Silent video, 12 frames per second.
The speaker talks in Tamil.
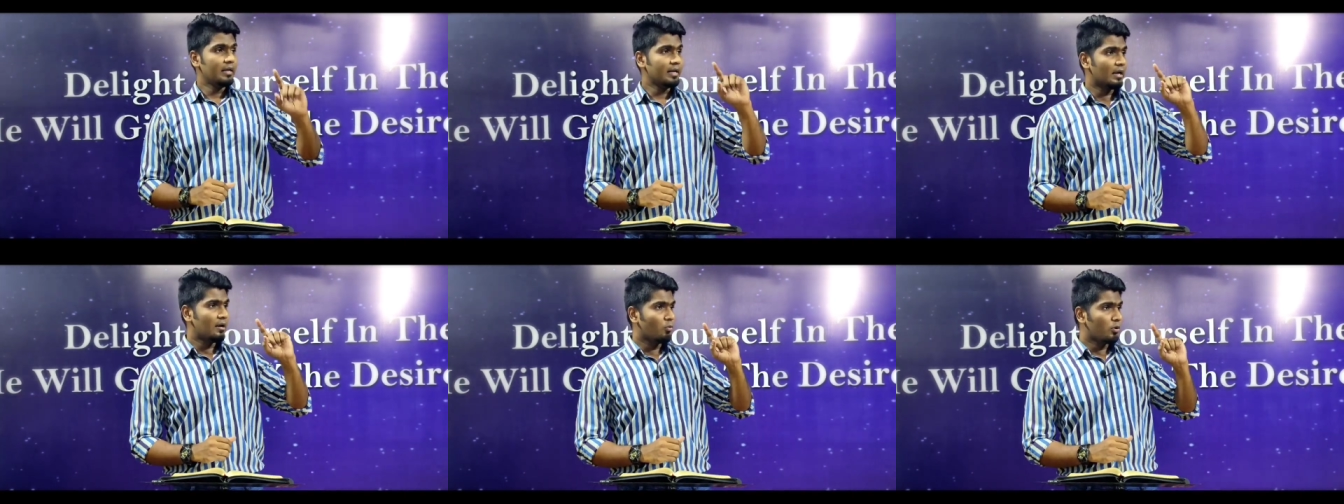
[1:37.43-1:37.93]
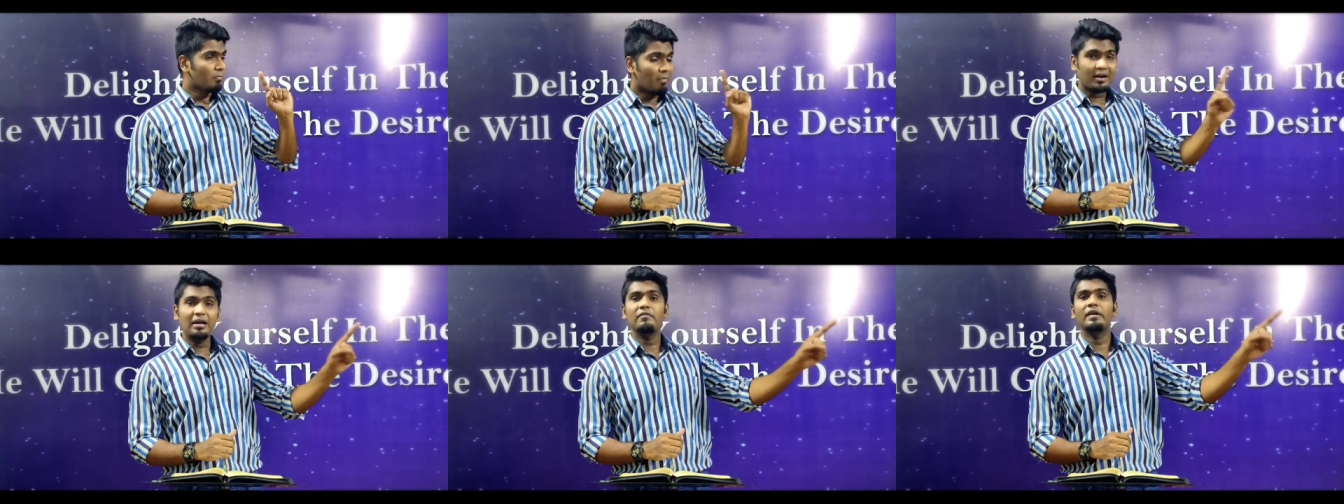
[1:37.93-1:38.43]
நீங்கள் ஒரு
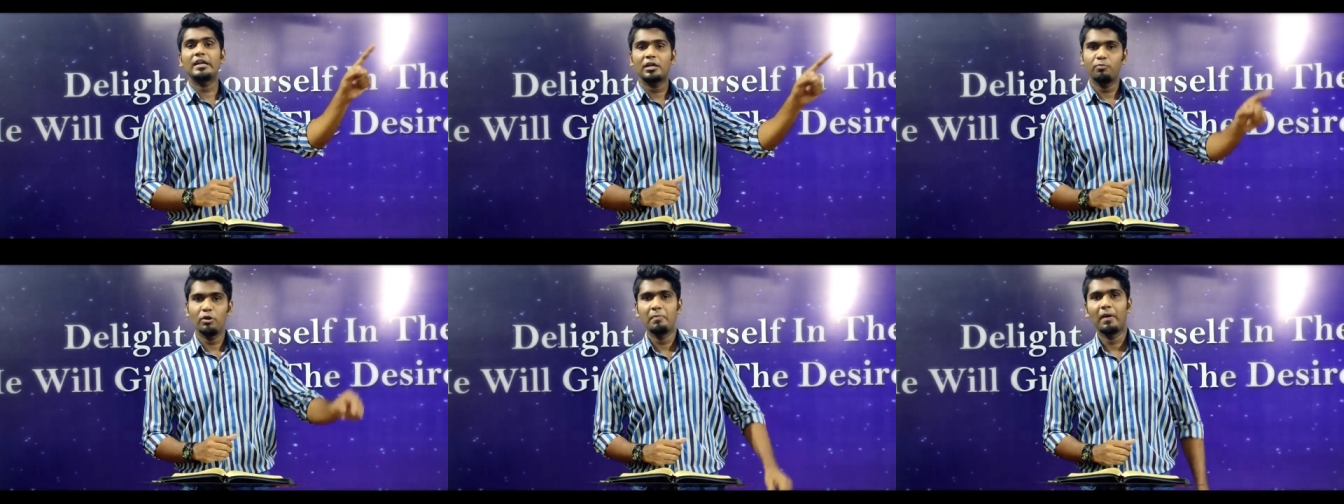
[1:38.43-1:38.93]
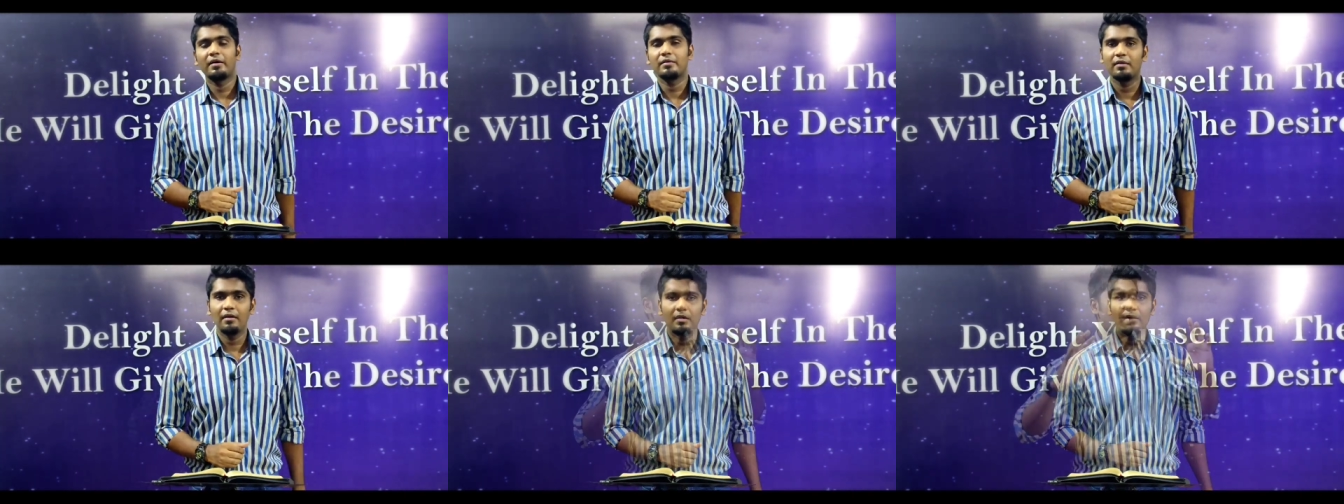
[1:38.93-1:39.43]
மரண வீட்டிற்கு போய்
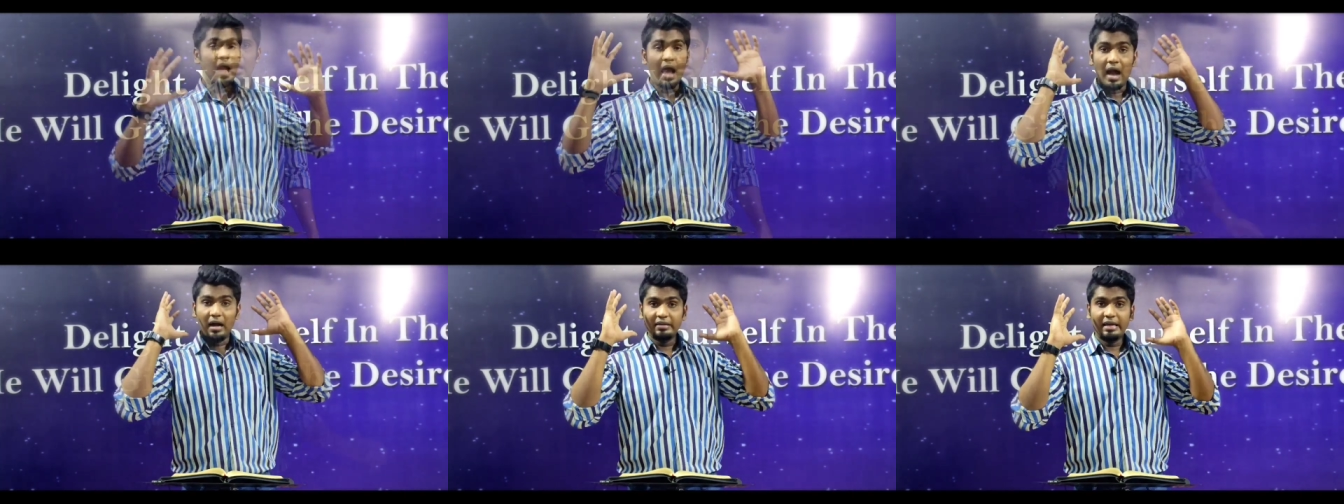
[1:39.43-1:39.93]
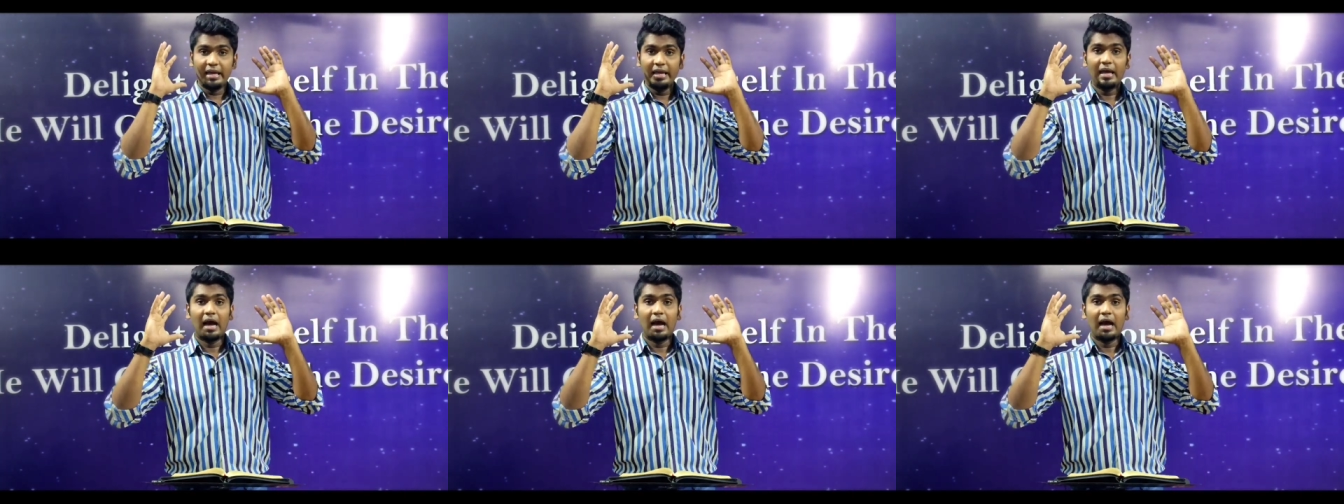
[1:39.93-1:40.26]
பாருங்கள் அங்கே